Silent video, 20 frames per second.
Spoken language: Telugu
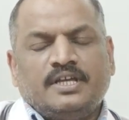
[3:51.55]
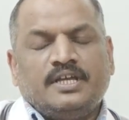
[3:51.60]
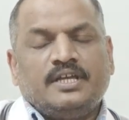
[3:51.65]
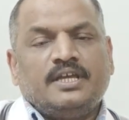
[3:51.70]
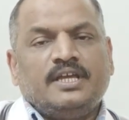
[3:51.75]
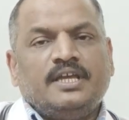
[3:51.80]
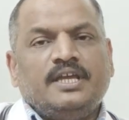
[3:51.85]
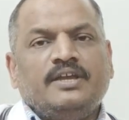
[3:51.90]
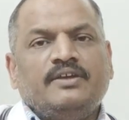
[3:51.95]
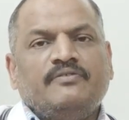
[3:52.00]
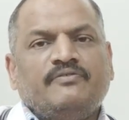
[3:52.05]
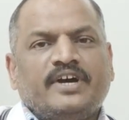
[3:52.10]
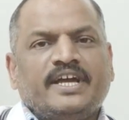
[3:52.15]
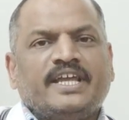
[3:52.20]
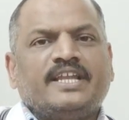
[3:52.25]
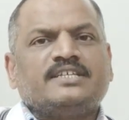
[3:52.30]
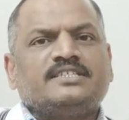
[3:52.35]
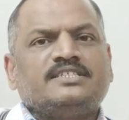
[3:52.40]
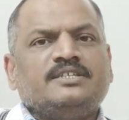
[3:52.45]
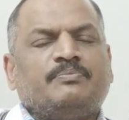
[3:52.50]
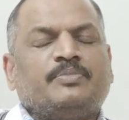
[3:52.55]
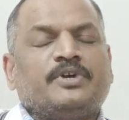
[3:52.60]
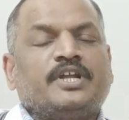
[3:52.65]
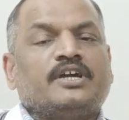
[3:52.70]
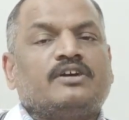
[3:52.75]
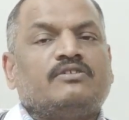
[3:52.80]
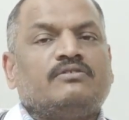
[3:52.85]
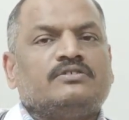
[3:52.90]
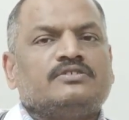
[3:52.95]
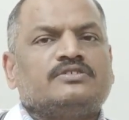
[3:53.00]
ఈ ఈ వైరస్ ఇప్పుడు
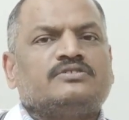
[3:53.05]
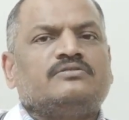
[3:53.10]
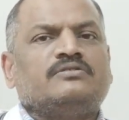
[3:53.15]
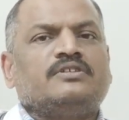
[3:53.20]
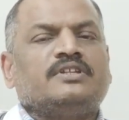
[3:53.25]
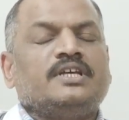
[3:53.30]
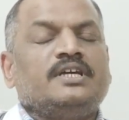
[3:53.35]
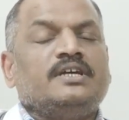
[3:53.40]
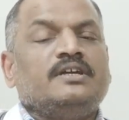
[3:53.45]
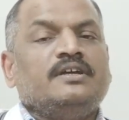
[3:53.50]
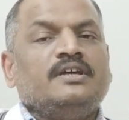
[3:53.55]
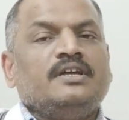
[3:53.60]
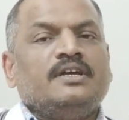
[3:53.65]
ఎక్కువ వస్తున్నది